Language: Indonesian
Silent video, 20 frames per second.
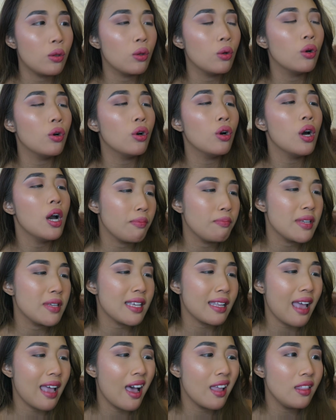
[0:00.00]
itu
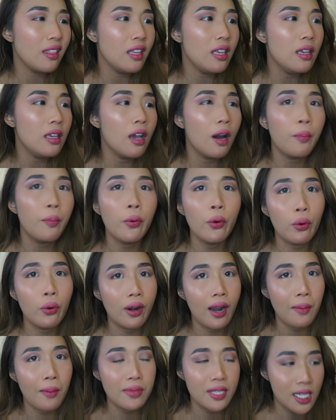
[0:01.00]
bisa tahan 36
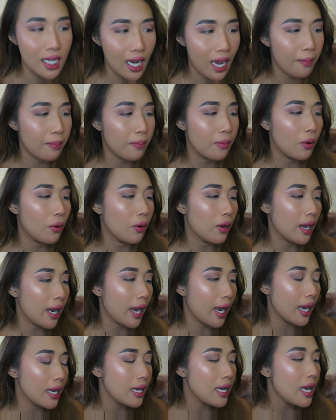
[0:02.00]
jam, oke?
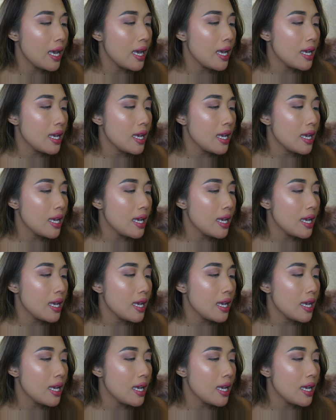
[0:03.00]
Okay?